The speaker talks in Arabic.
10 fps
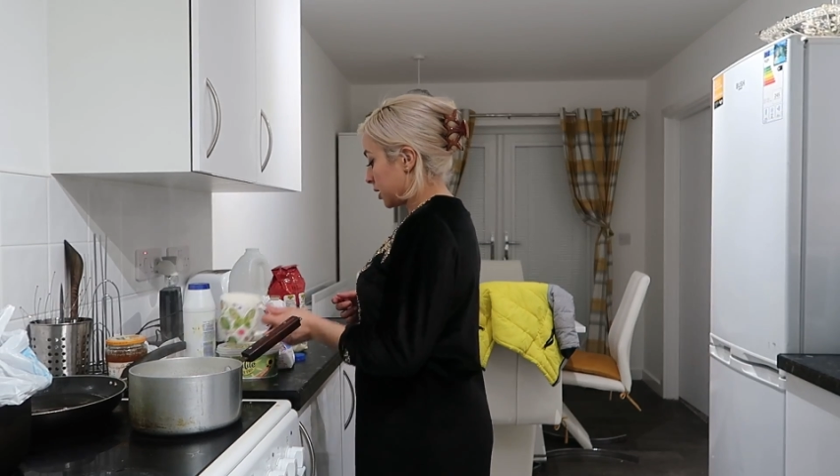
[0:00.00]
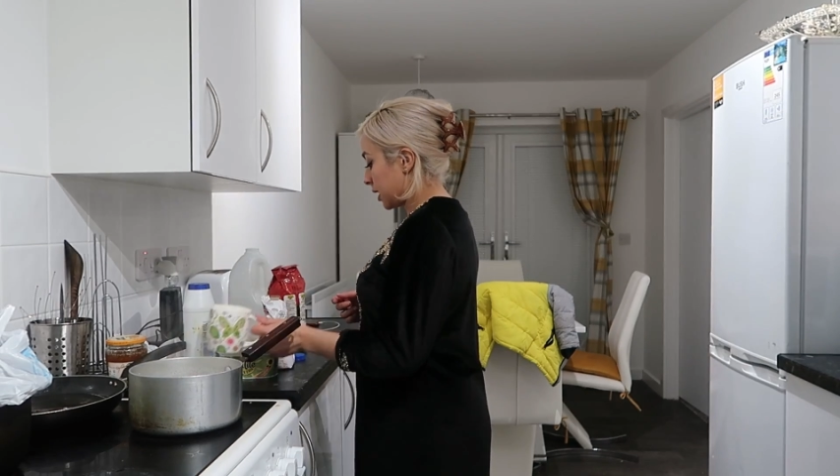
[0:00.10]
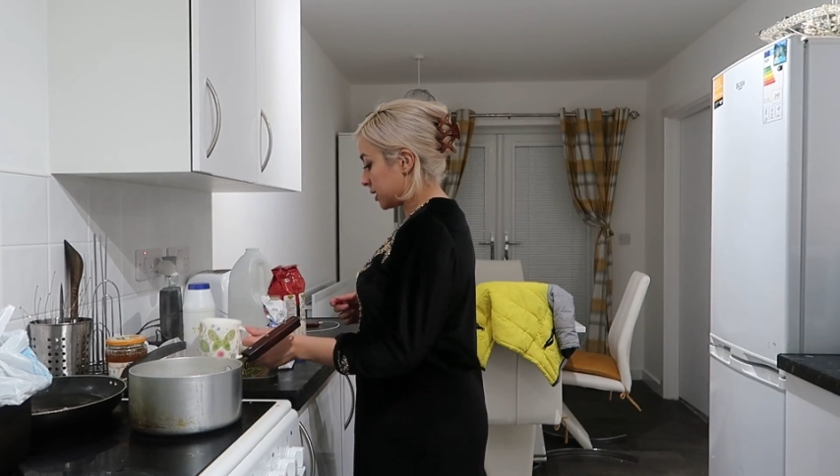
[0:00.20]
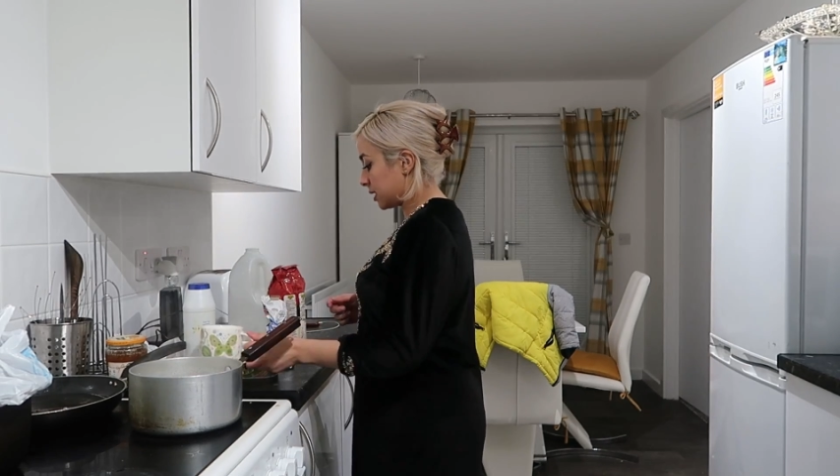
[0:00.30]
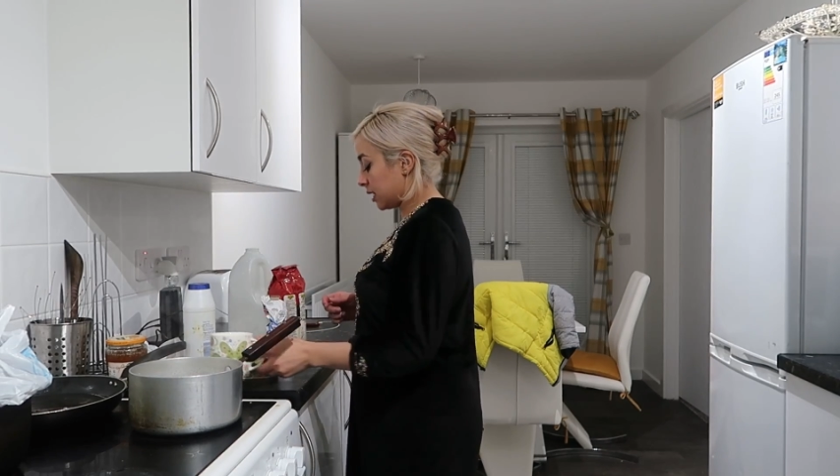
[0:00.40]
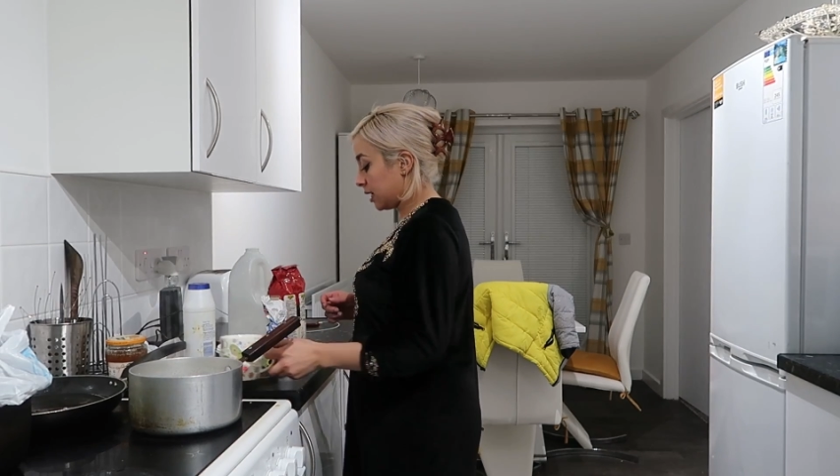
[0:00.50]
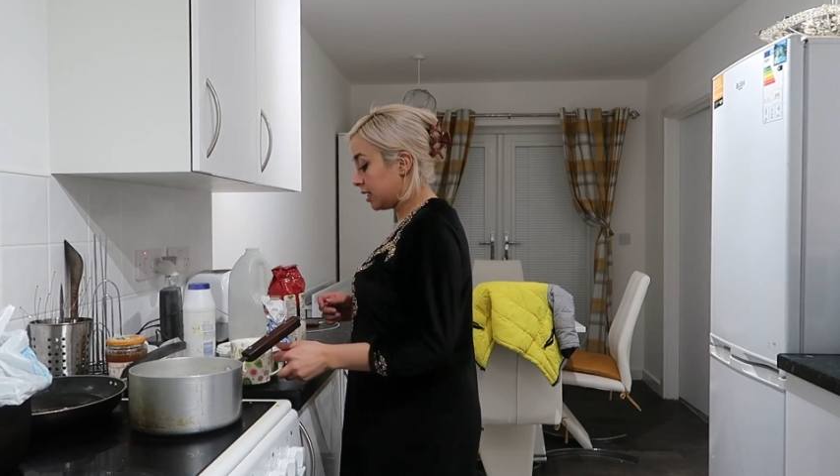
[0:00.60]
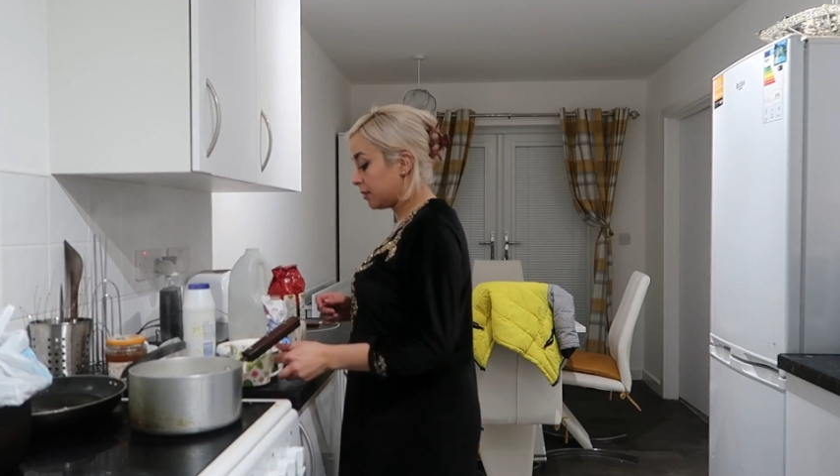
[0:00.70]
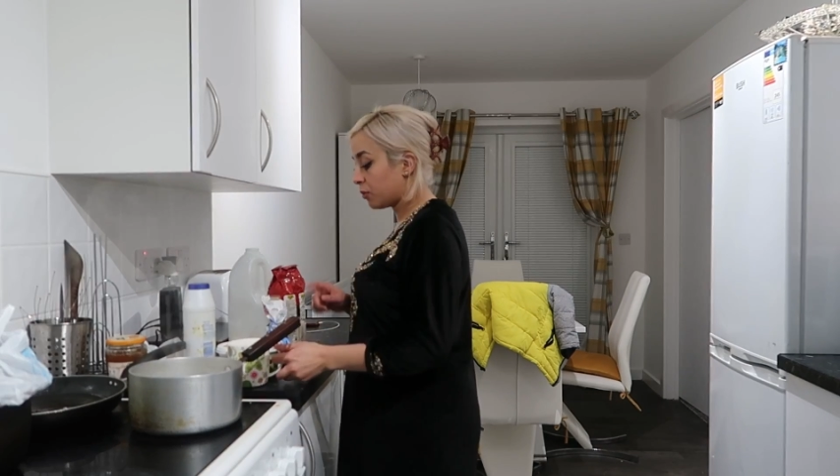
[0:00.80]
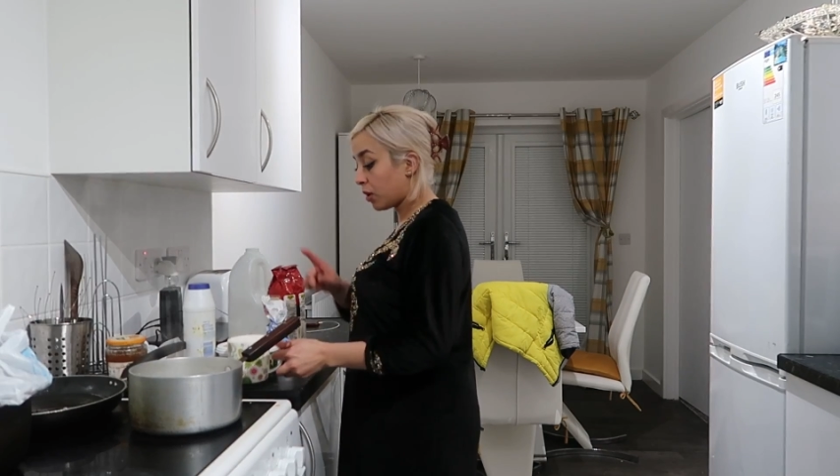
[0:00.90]
كاس ديال
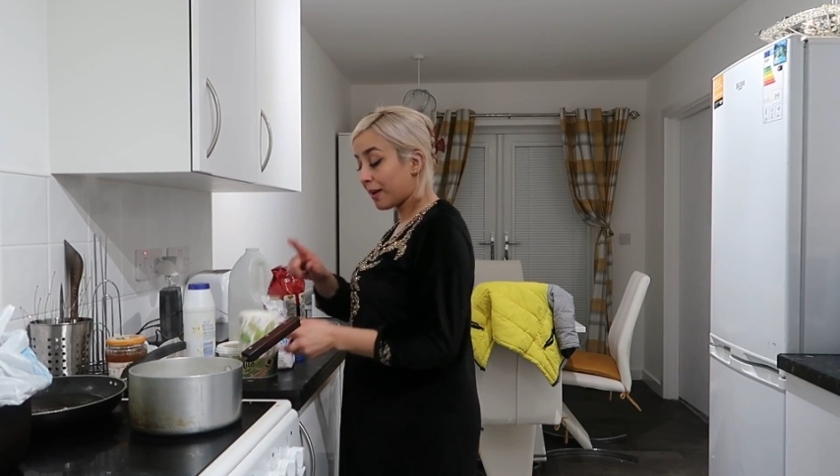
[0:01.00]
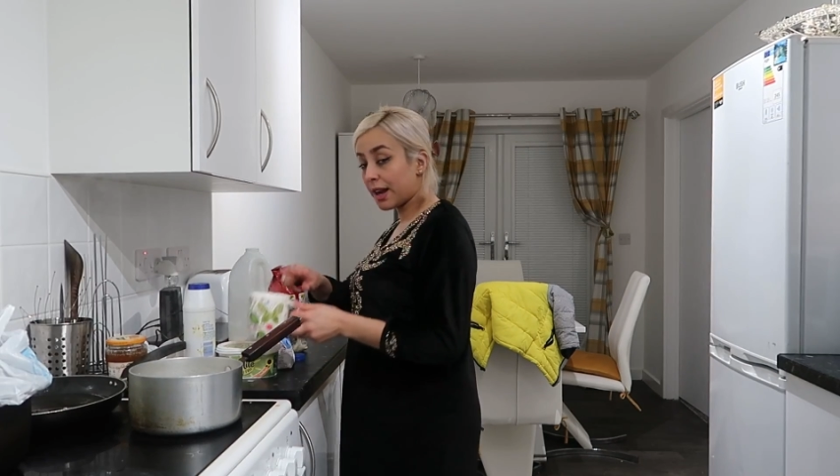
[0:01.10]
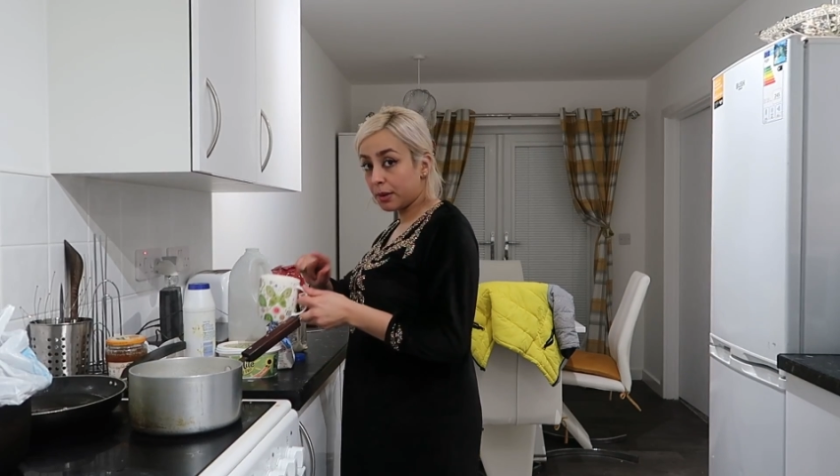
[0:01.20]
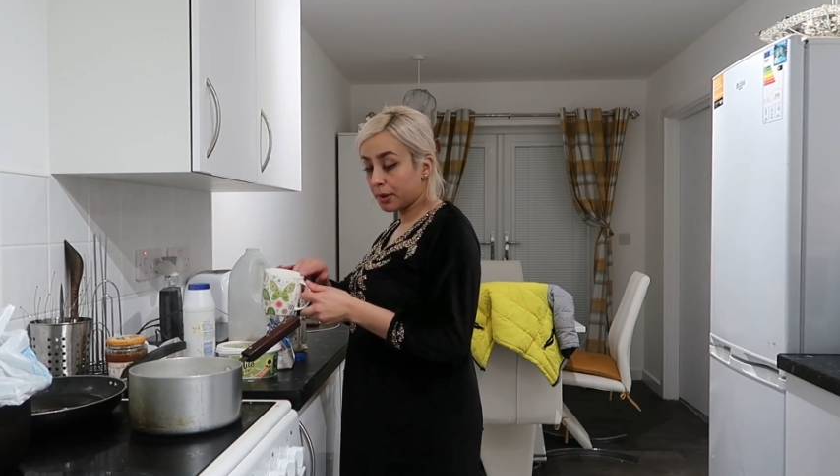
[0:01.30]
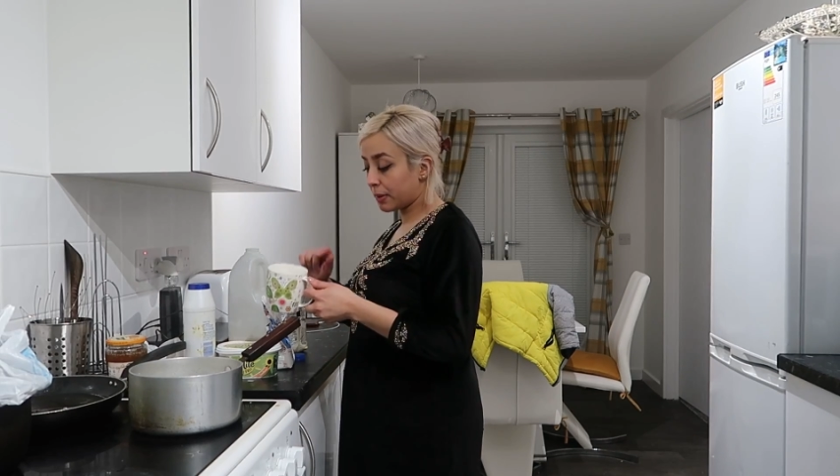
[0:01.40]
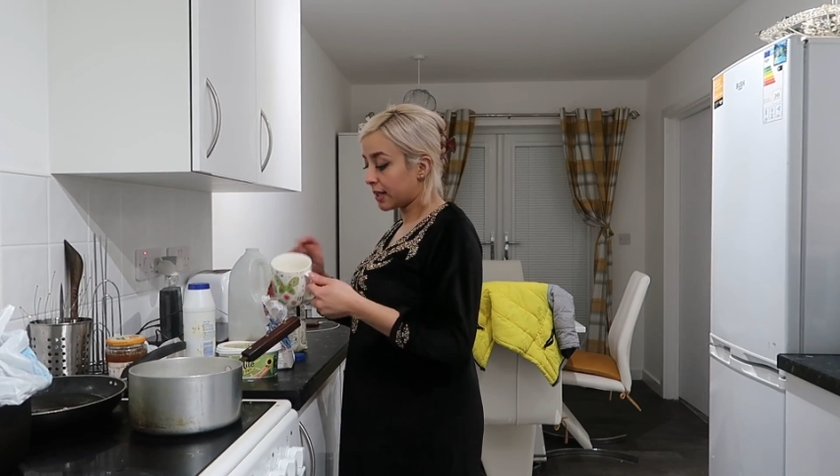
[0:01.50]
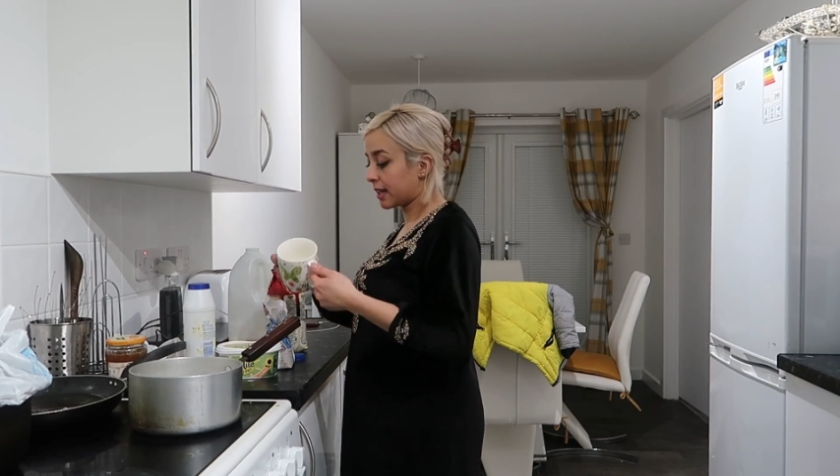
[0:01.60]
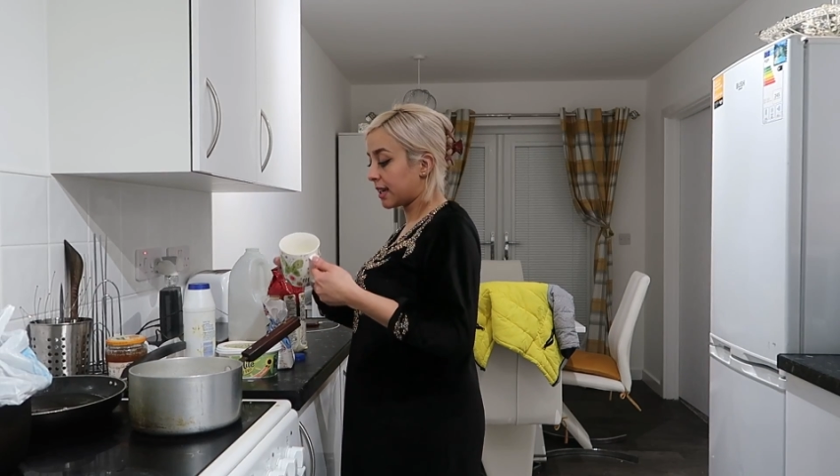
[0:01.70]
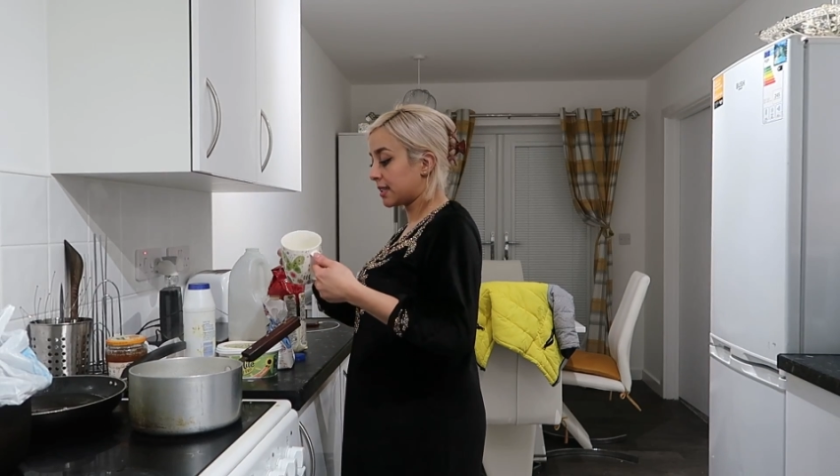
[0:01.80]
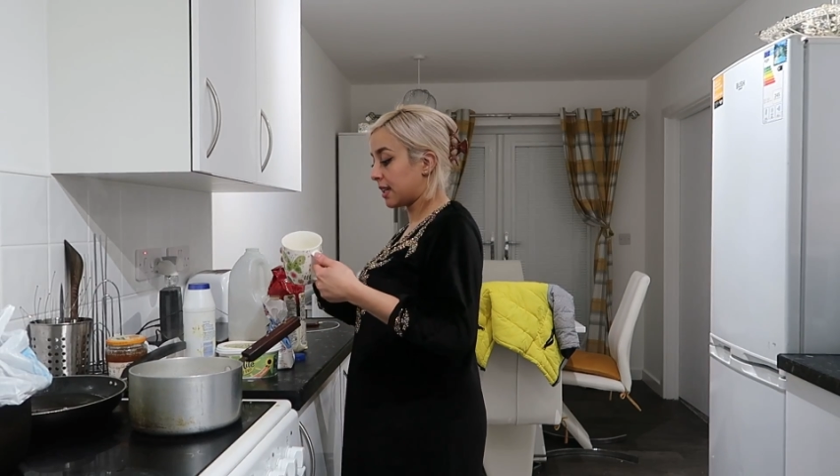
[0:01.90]
الحليب وغنبقى نعبر بهذا
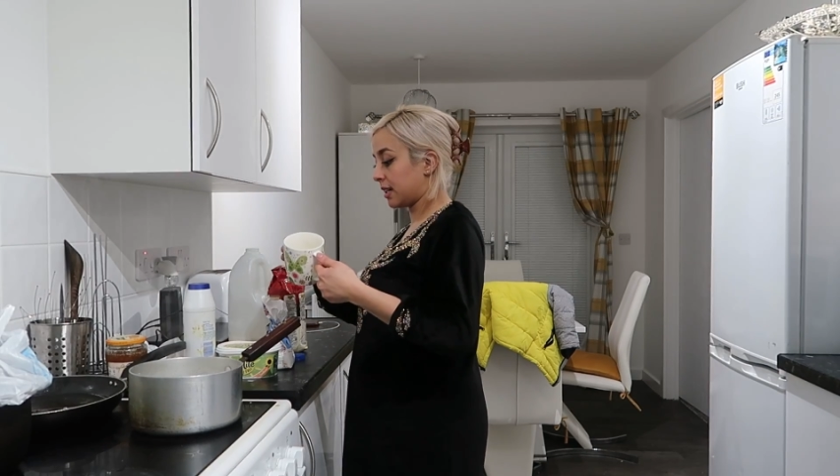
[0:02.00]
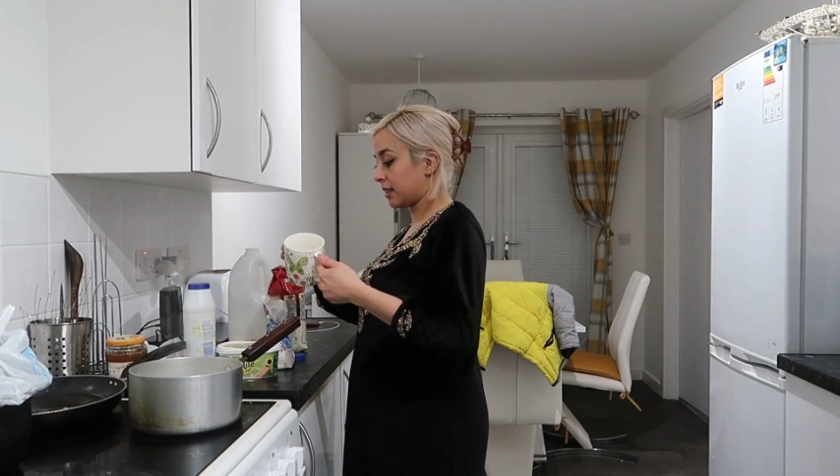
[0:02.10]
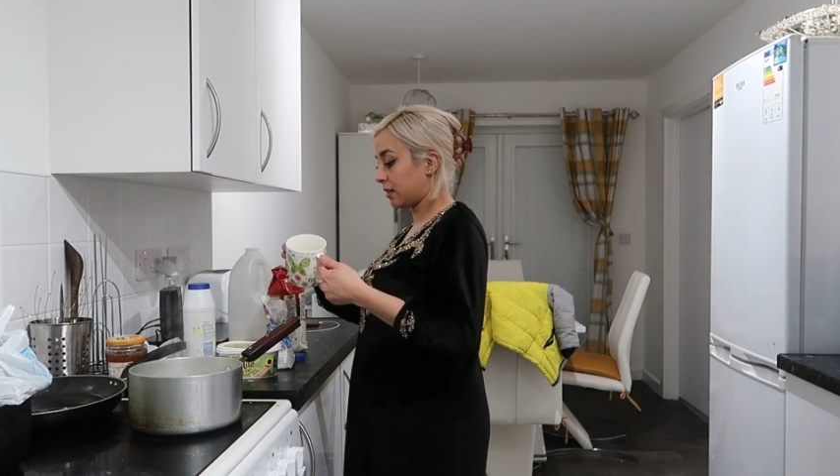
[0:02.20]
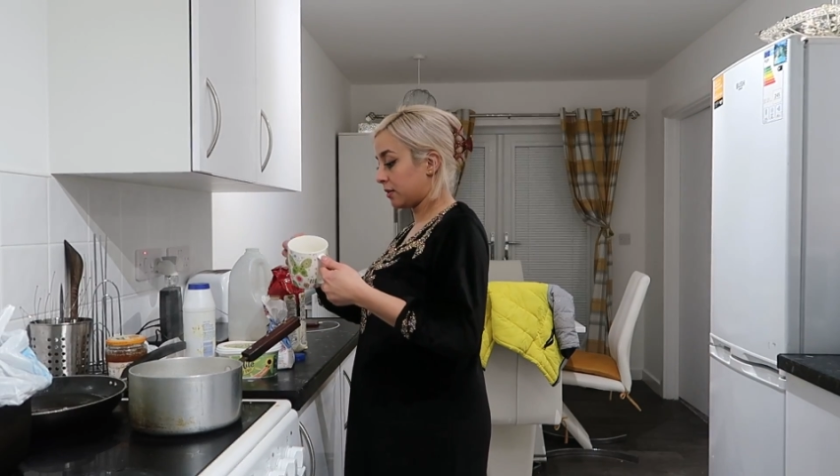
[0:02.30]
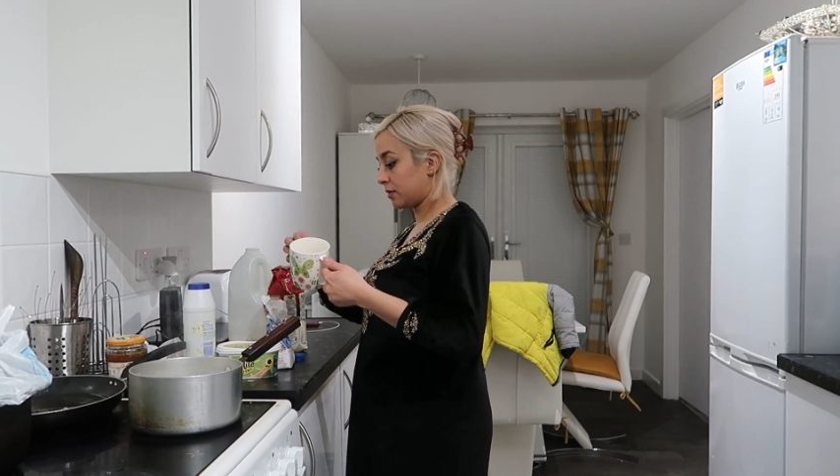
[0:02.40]
الكاس هذا